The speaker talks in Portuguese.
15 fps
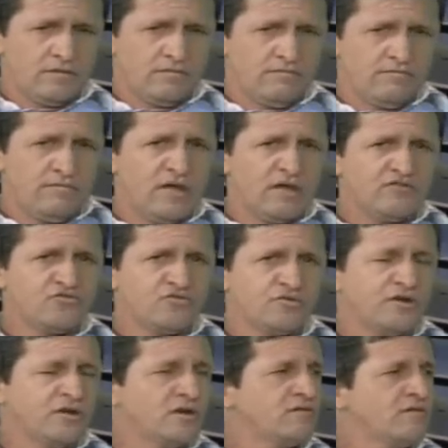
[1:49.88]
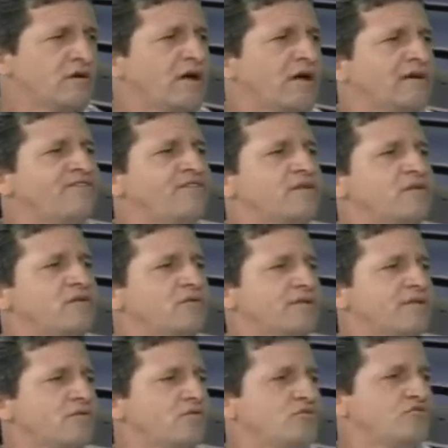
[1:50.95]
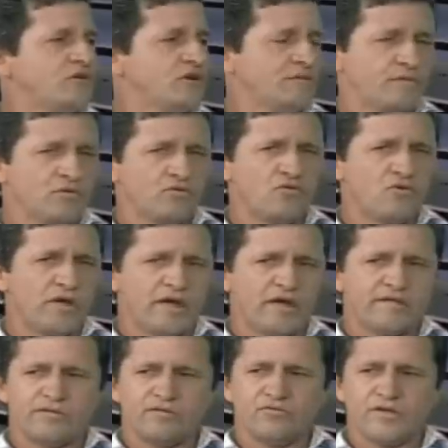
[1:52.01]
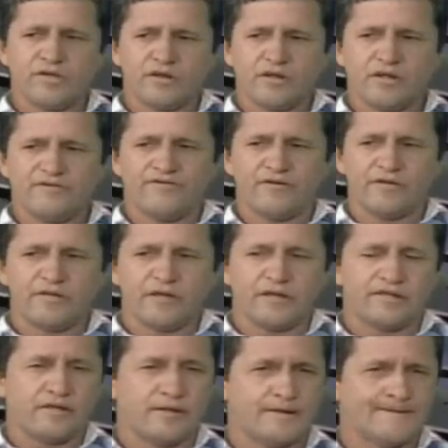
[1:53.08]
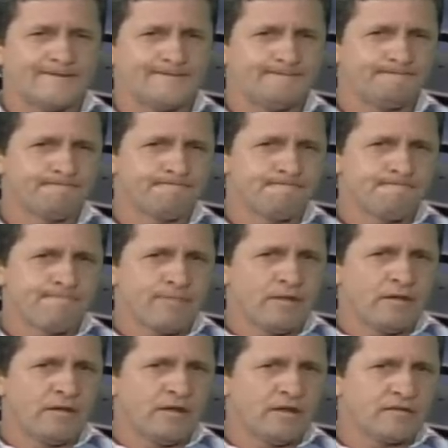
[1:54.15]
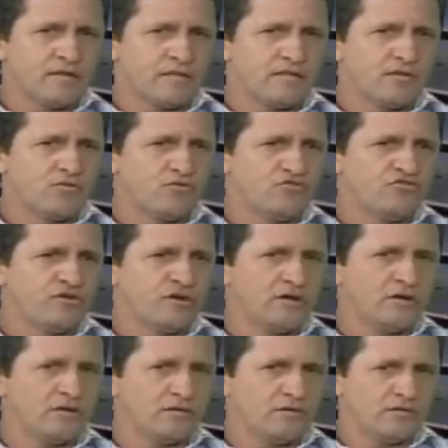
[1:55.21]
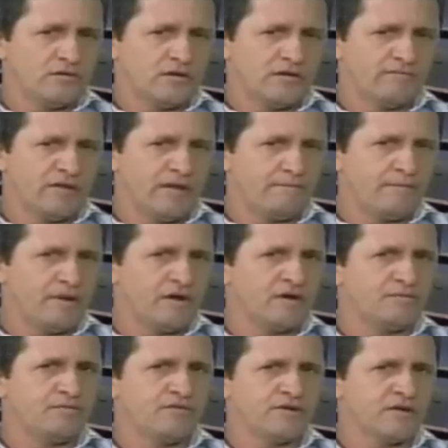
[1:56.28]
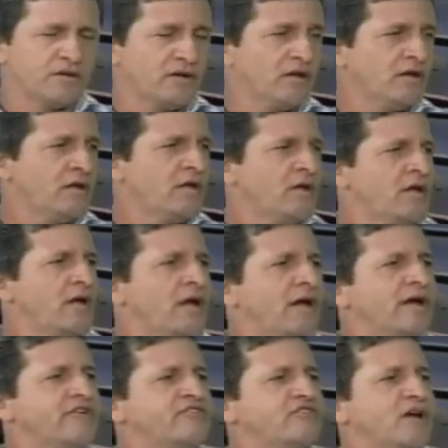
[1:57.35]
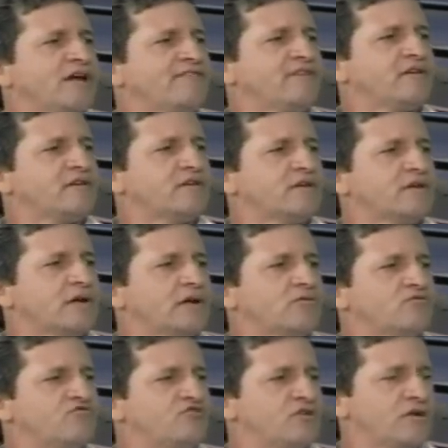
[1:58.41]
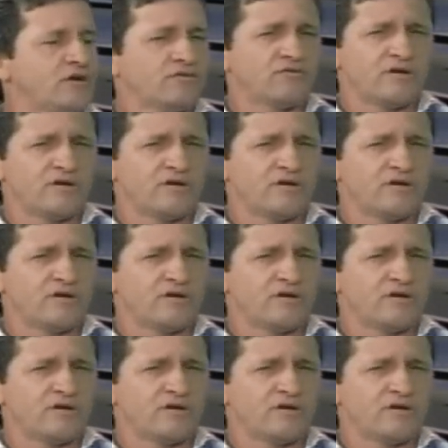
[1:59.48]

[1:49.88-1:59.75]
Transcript: me ajudando a fazer uma cirurgia, porque o Goiás não queria fazer essa, essa cirurgia na minha perna, porque achava que era um dinheiro